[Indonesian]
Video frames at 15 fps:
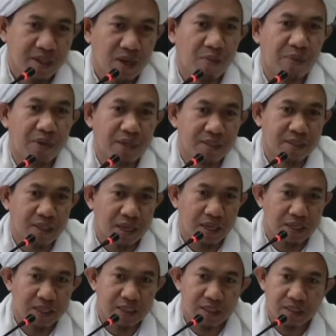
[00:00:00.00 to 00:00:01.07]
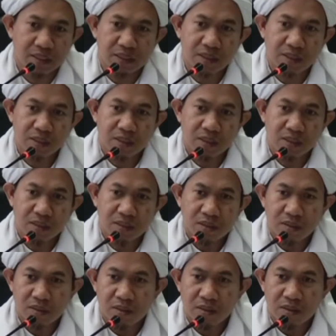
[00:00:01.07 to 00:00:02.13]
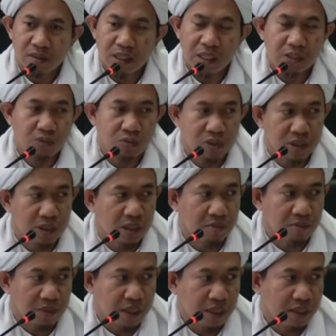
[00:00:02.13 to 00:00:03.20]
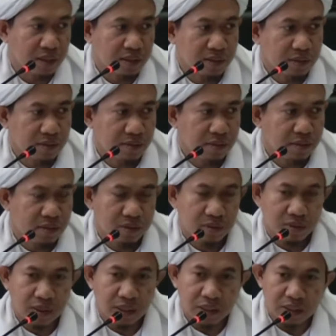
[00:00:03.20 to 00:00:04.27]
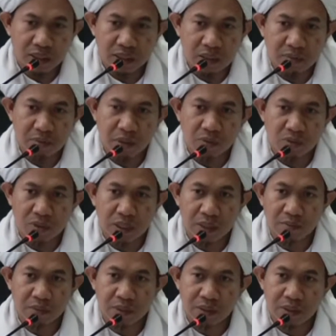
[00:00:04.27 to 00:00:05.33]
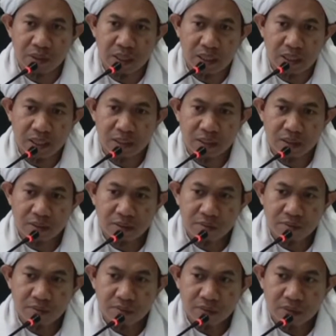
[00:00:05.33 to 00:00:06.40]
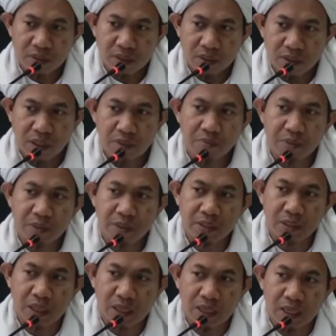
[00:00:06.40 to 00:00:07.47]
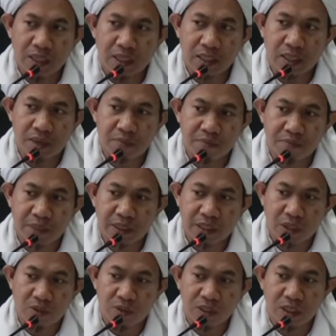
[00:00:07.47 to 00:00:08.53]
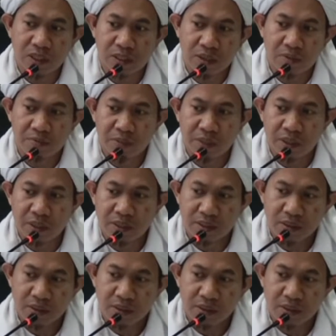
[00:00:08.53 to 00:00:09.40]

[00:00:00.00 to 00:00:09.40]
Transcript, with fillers: kepada saya itu tidak benar saya tidak melakukan perzinahan sampai tiga kali keempat kalau dia sampai